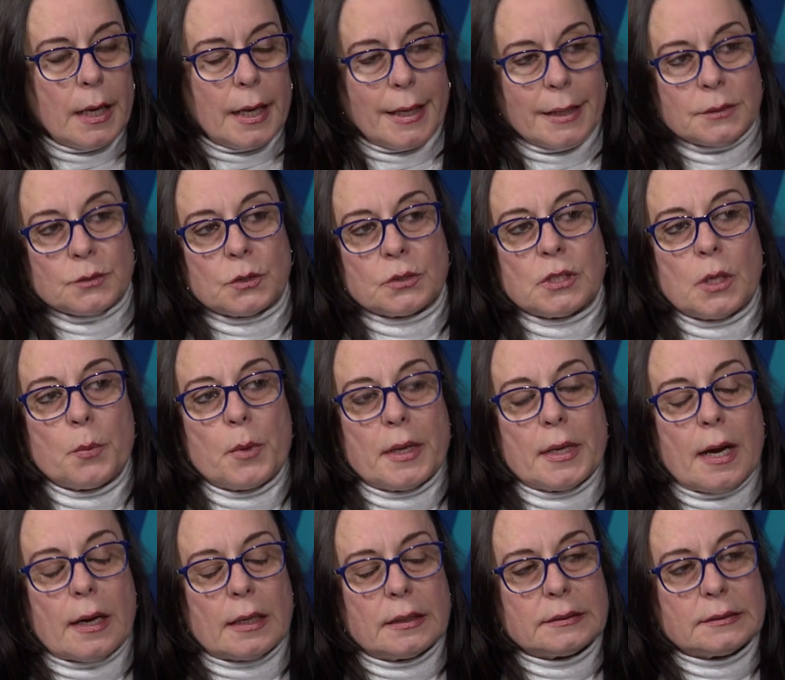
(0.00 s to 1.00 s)
Esto se
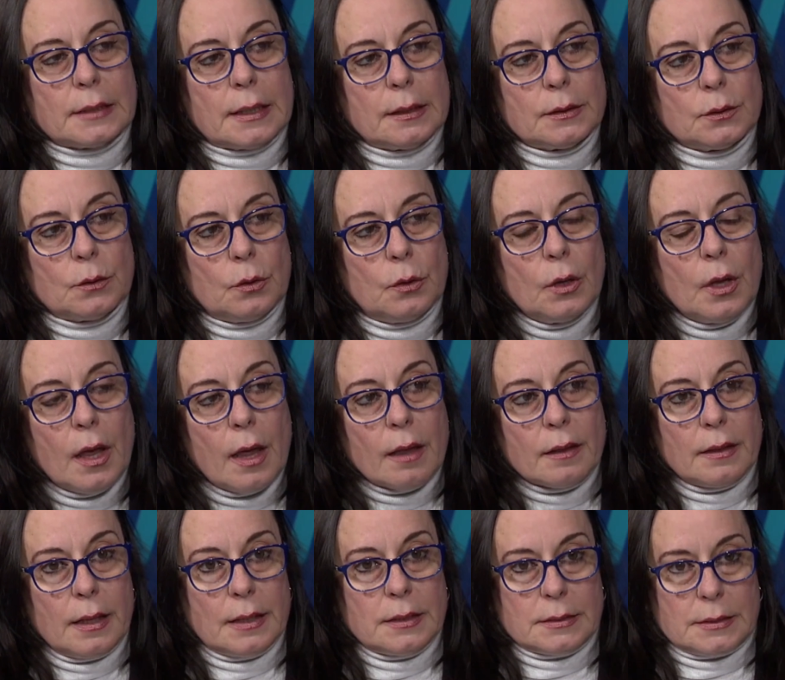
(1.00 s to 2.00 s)
viene arrastrando
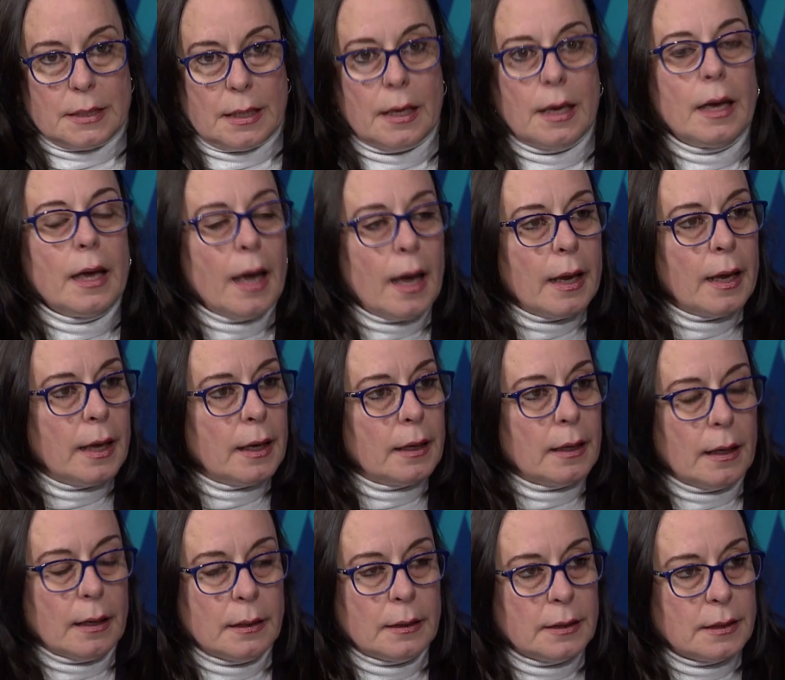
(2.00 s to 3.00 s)
desde
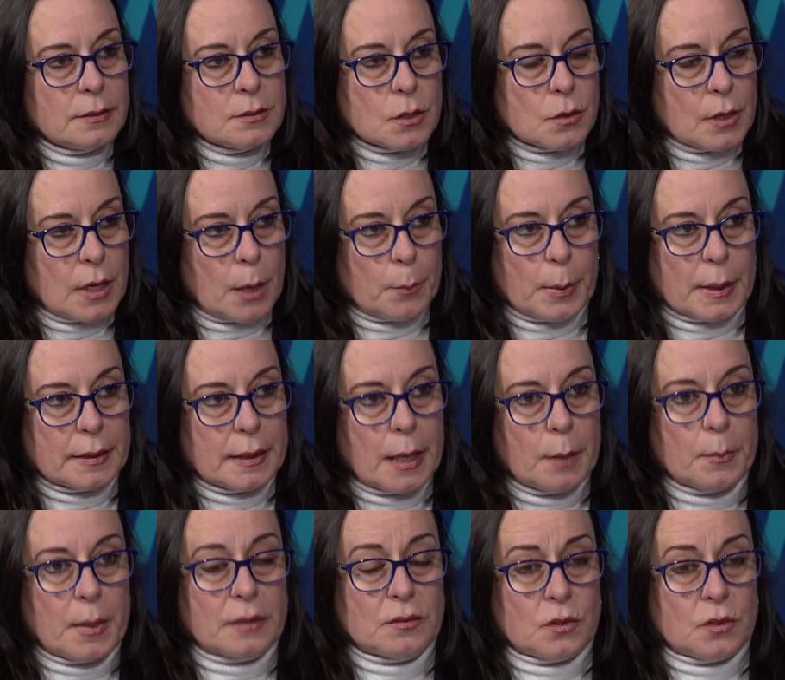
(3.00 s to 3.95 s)
eh, inicios de la pandemia.